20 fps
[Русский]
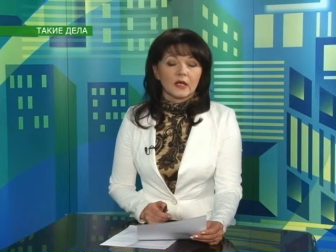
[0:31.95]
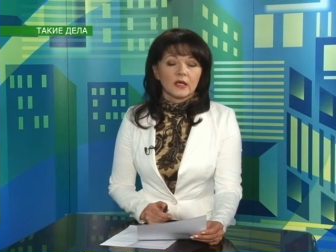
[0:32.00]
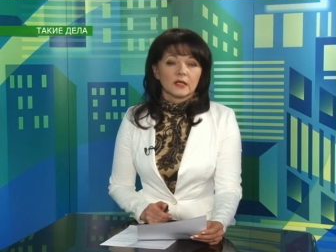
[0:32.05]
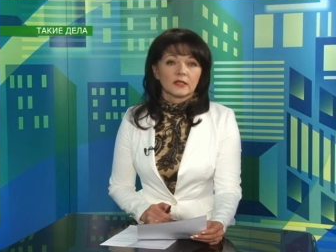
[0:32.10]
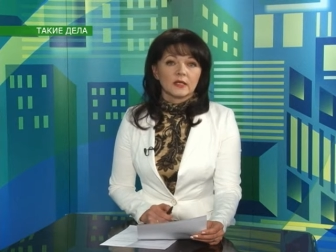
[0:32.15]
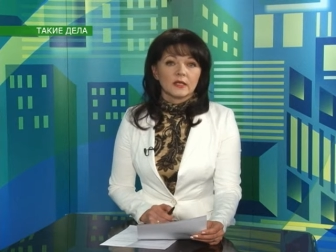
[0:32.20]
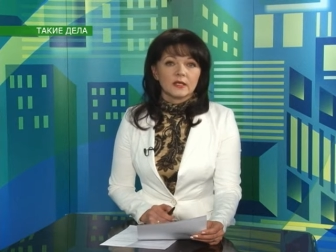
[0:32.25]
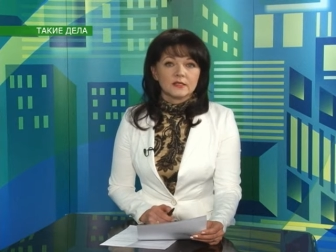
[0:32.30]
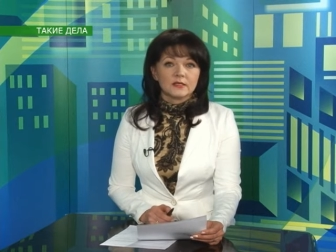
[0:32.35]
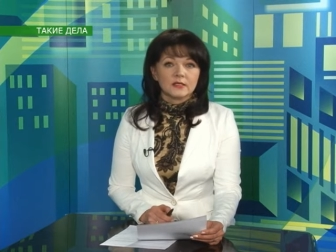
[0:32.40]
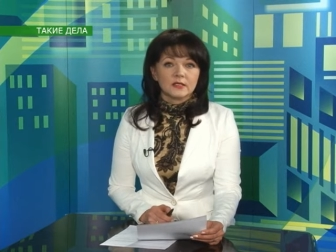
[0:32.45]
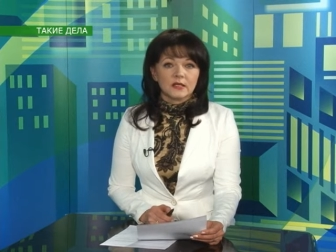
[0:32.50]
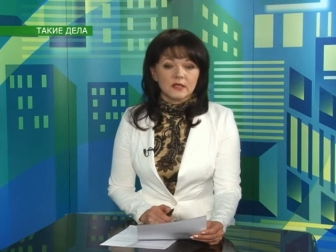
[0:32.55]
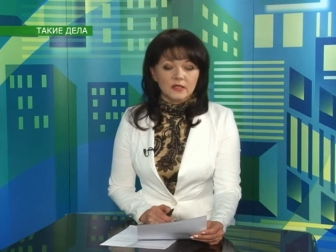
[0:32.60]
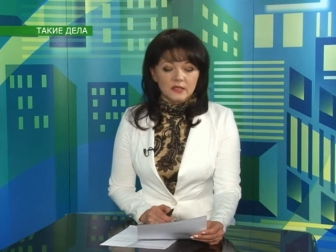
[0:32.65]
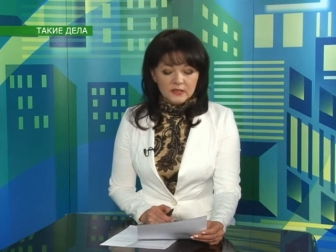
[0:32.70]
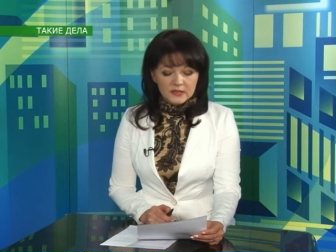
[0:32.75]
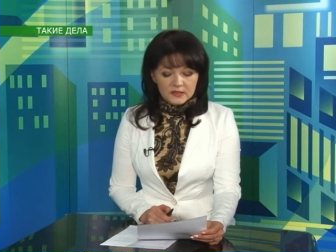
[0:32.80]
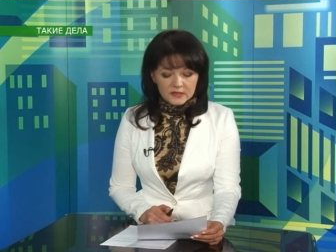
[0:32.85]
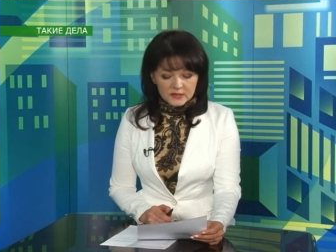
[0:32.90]
Итальянский
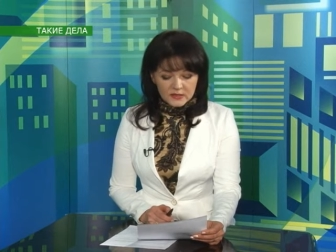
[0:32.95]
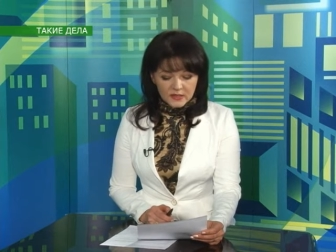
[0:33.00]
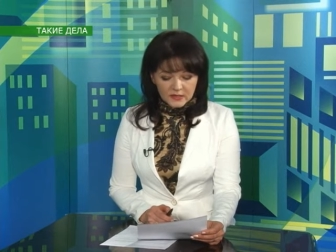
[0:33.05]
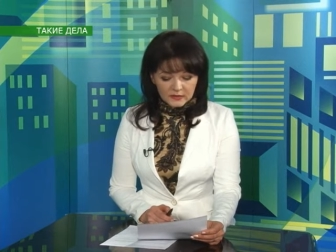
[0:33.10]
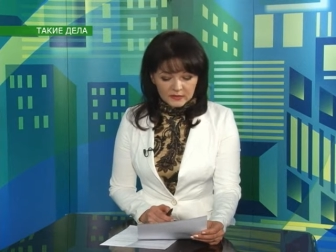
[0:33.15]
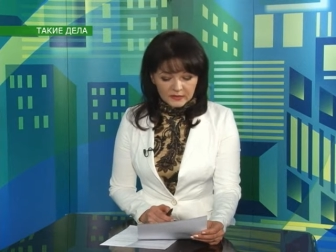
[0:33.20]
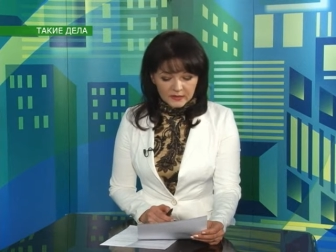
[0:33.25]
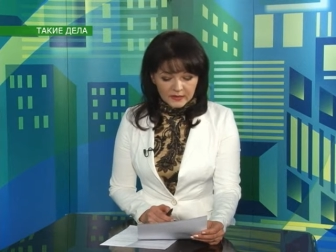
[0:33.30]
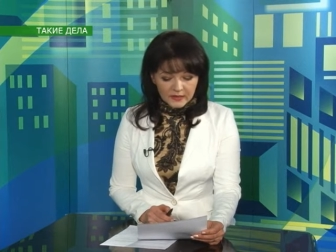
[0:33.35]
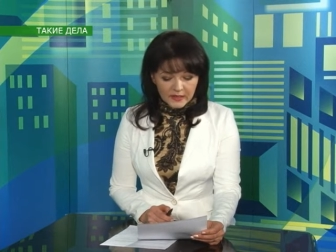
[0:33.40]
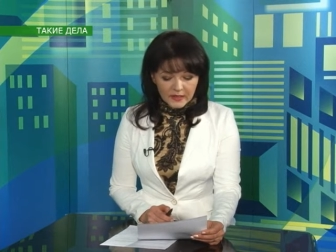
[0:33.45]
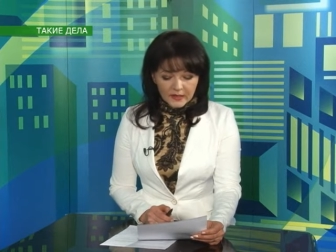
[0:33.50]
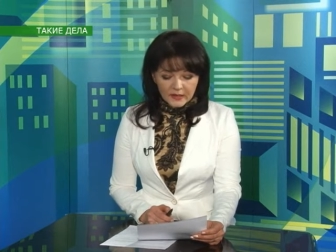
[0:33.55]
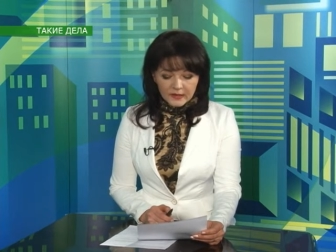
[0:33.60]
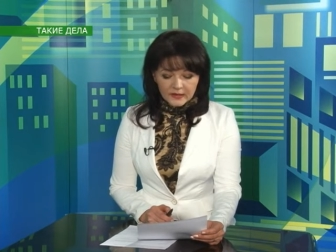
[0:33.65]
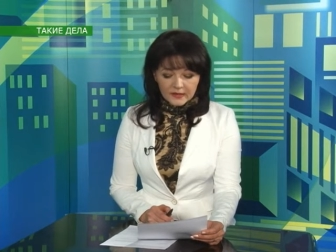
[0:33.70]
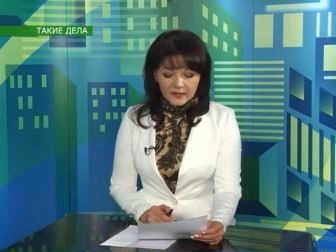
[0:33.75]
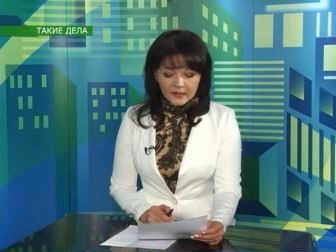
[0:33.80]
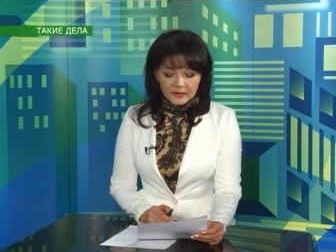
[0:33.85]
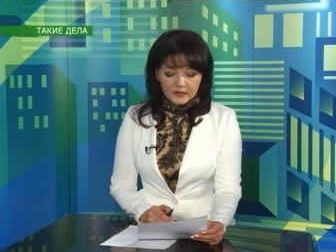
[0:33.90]
архитектор
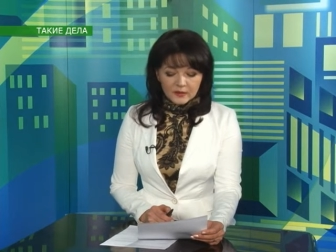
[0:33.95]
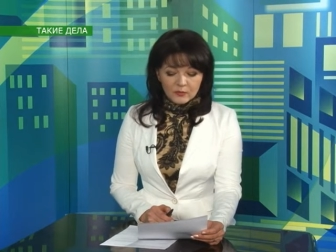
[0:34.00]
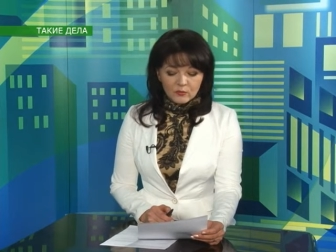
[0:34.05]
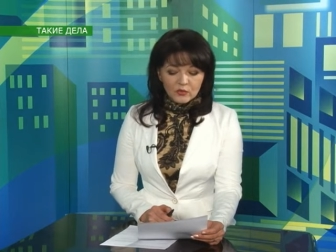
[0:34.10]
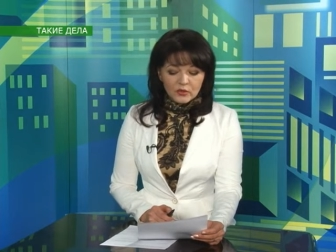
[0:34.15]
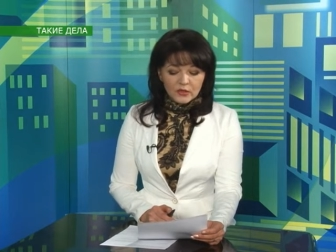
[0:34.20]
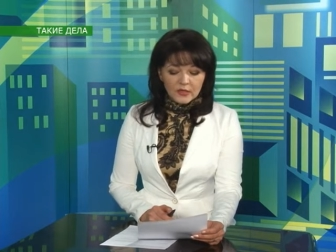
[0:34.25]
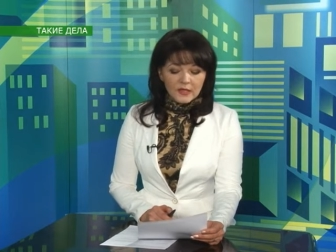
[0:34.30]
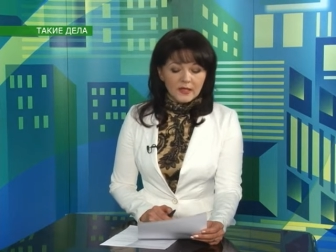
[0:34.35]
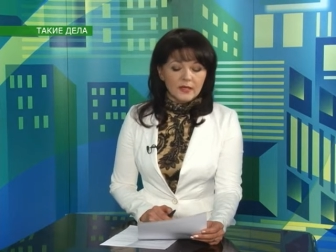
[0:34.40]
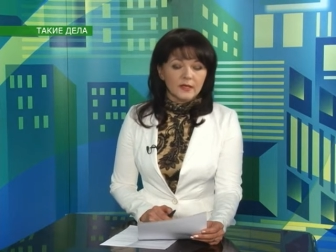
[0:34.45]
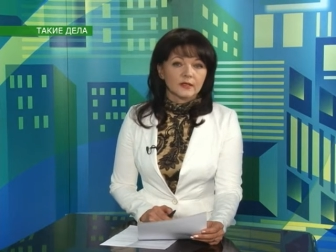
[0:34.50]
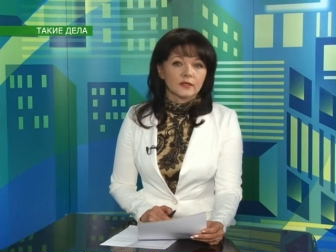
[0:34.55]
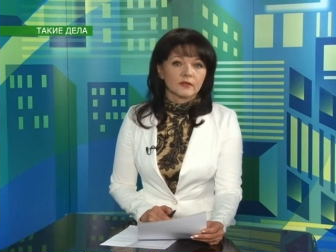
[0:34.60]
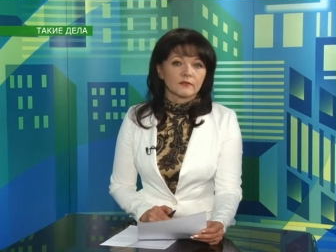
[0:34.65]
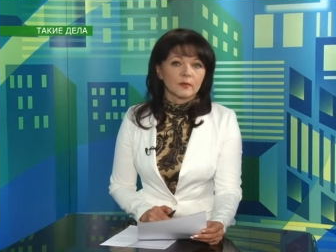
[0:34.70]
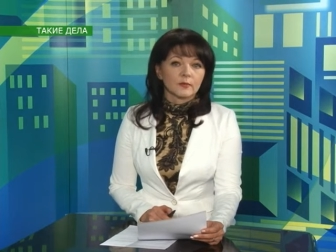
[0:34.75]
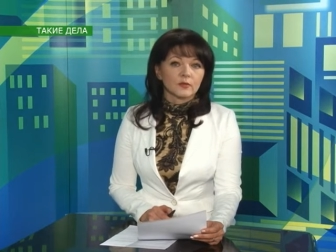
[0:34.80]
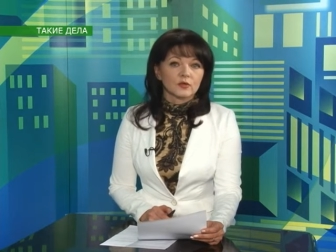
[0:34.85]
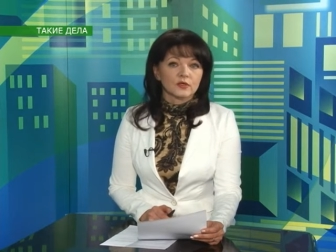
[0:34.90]
Рикардо Морелли
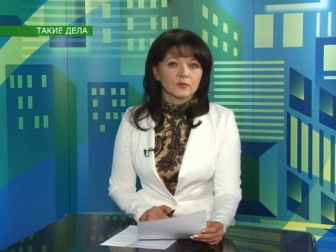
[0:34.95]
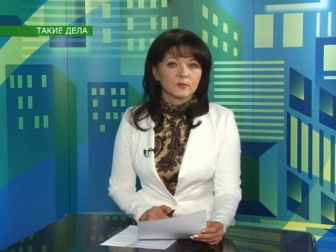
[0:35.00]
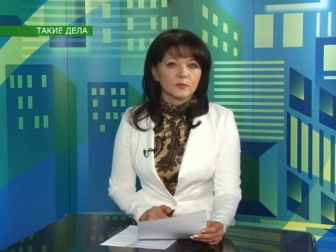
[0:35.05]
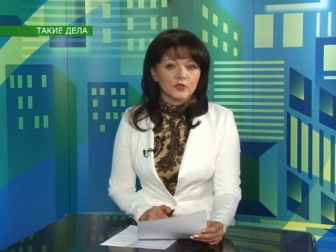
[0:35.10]
на вопрос,